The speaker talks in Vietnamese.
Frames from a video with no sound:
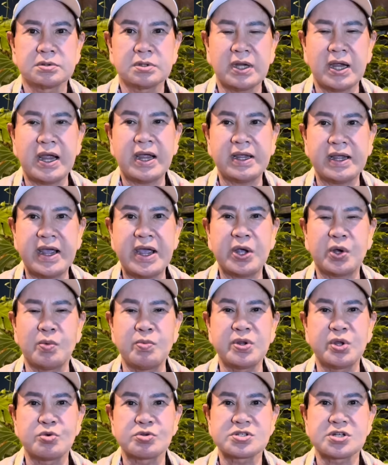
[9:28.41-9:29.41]
ai ai
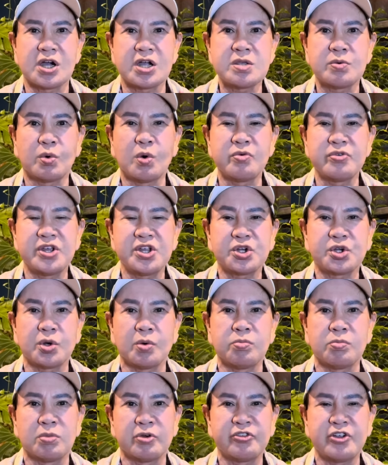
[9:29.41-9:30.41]
cũng đều sợ những con vi
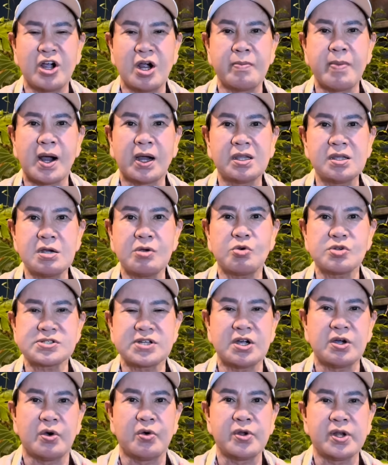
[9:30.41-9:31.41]
trùng mà dơ bẩn nhất của
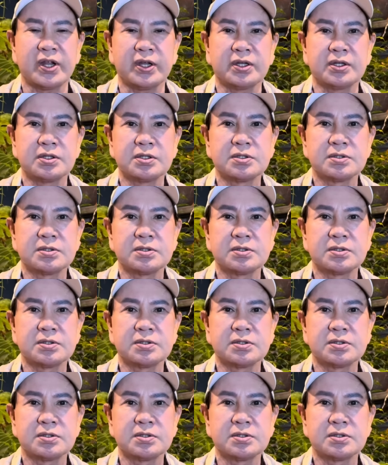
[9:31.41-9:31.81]
xã hội này